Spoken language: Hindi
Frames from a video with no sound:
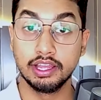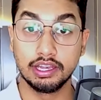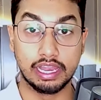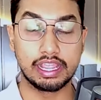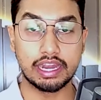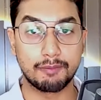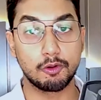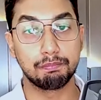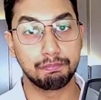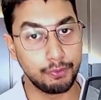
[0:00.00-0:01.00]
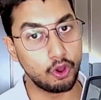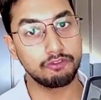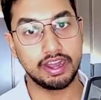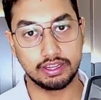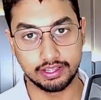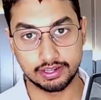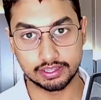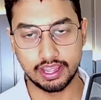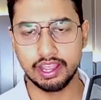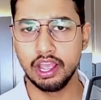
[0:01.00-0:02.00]
लेकिन आपको प्योर व्हाइट नहीं करना
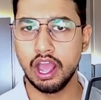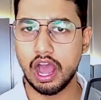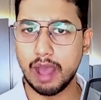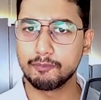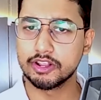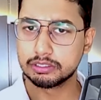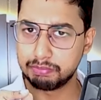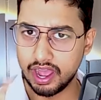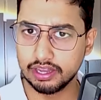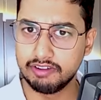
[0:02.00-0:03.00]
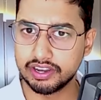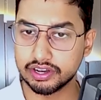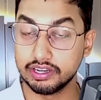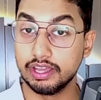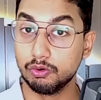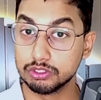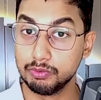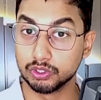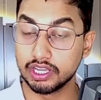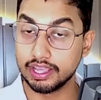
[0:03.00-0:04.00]
है आपको एक स्पार्कली व्हाइट रखना है उसमें
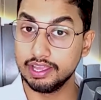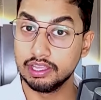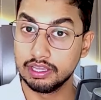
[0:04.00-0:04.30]
होता क्या है